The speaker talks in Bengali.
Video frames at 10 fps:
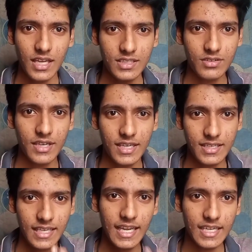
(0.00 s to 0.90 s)
তাদের একটা
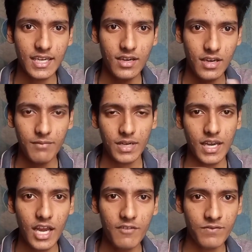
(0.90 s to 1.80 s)
কেরিয়ার মানে
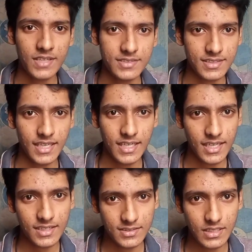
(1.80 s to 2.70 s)
লাভ ভার্সেস
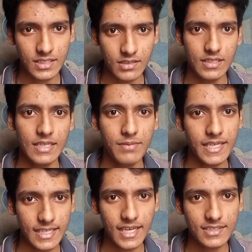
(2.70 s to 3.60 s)
কেরিয়ারের যে
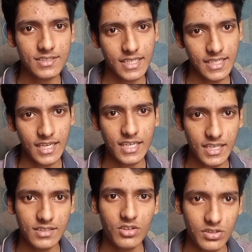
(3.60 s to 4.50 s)
ডিবেটটা আছে সেটা
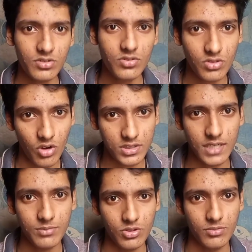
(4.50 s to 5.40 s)
নিয়ে একদিন হয়তো কোনো
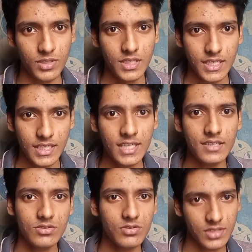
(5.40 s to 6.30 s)
কথা বলবে ঠিক
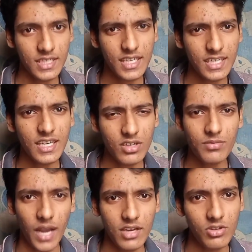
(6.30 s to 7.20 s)
আছে তো সেইটা নিয়ে
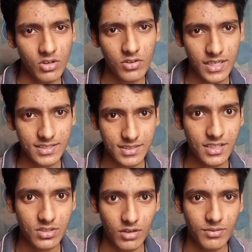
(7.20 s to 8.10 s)
একটু ভালো কোনো একটা
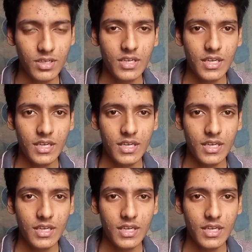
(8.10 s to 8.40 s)
সিরিজ হবে